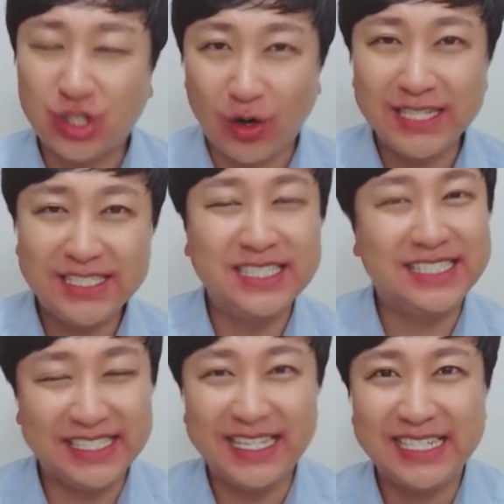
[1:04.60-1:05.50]
저하증
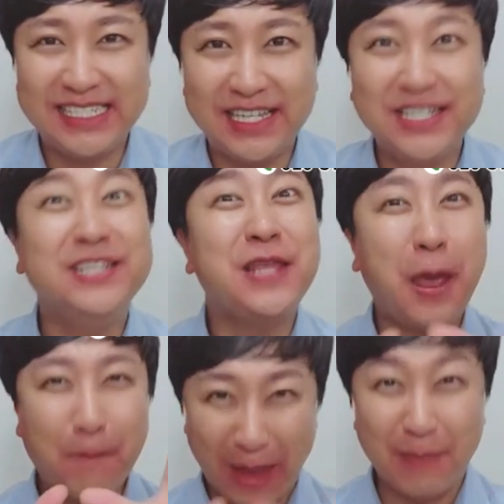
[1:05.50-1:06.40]
진단 시에는
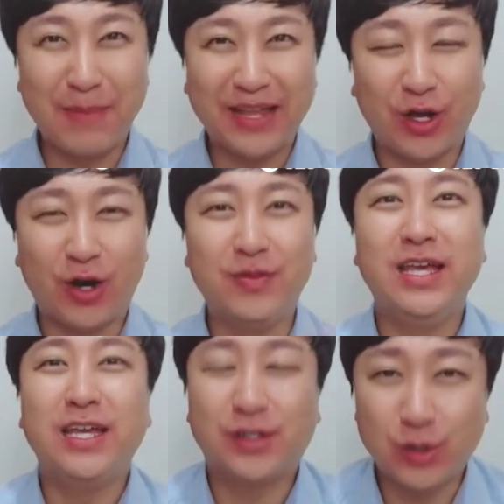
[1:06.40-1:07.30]
100만 원,
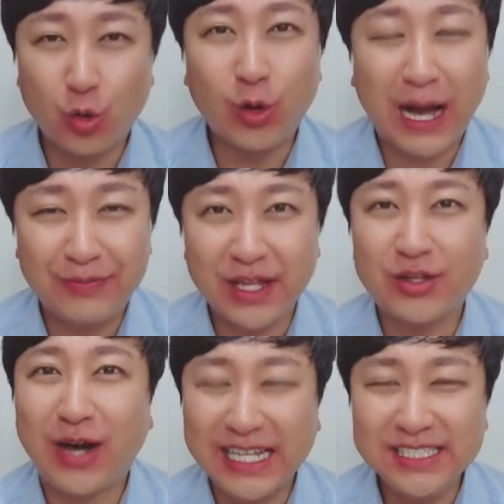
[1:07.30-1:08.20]
그리고
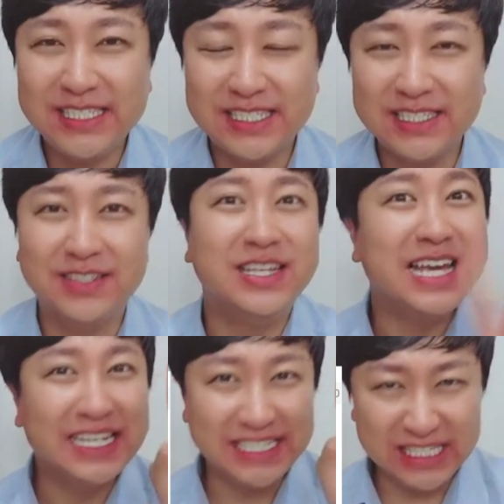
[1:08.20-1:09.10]
갑상선 한지증은
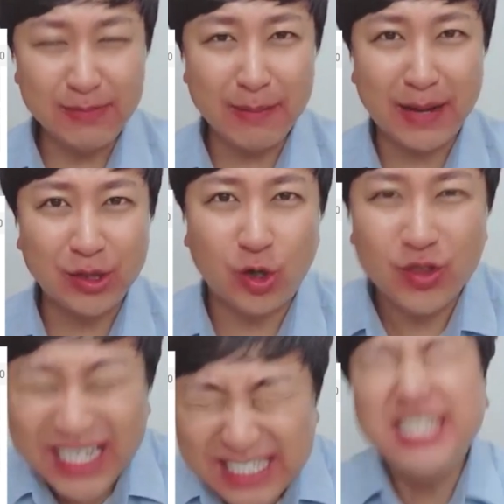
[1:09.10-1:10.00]
200만 원.
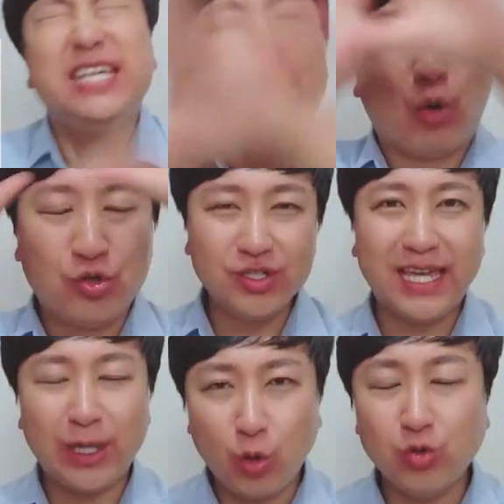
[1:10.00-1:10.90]
이 모든
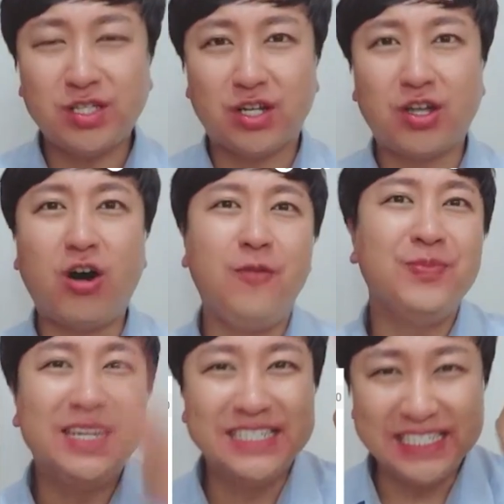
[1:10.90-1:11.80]
게 통틀어서
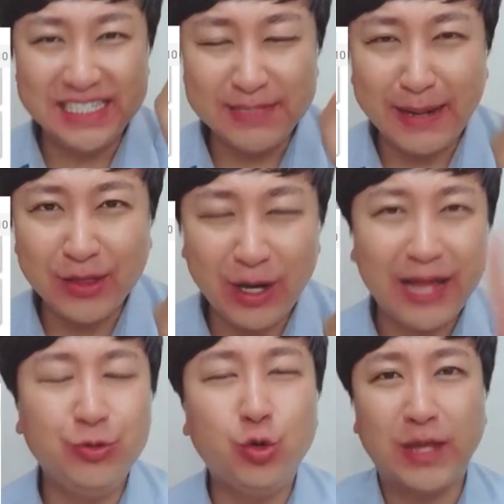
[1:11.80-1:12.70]
2만 원
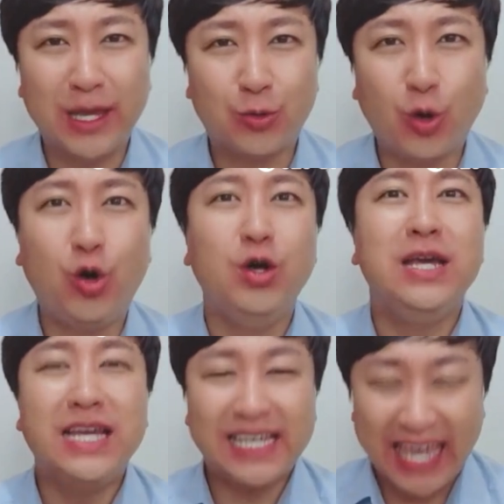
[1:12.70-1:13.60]
한도 내로
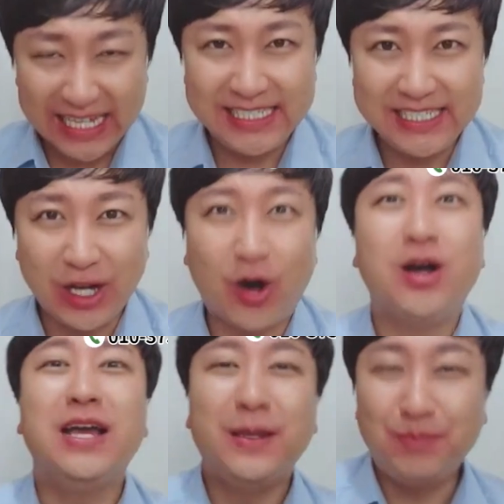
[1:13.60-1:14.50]
갱신형,
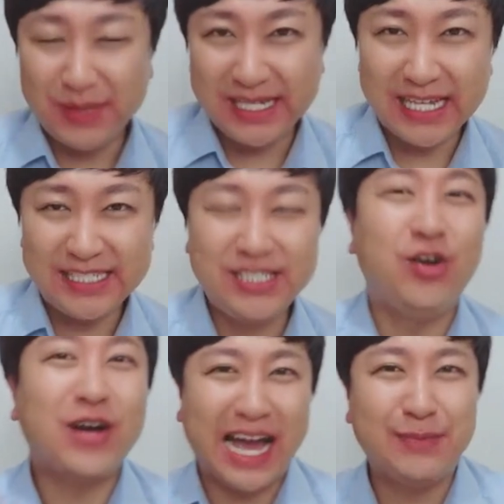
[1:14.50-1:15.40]

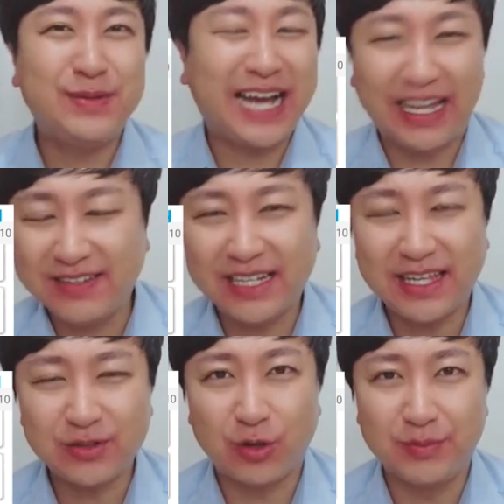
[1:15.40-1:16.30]
비갱신형 가입이
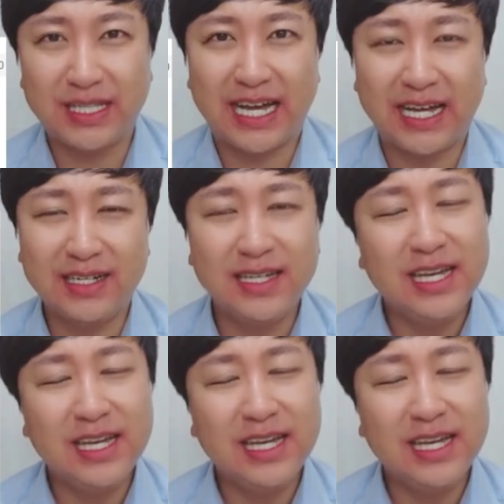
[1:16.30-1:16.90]
가능하다는 겁니다.